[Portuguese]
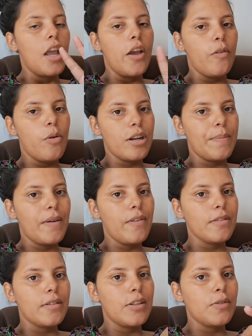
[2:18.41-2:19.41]
Eu vou mostrar pra
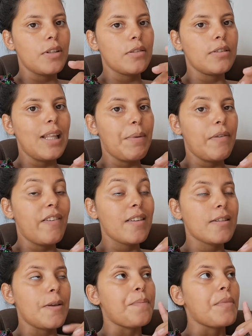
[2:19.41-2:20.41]
vocês o tanto que dá pra
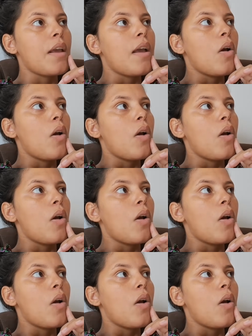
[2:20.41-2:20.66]
fazer.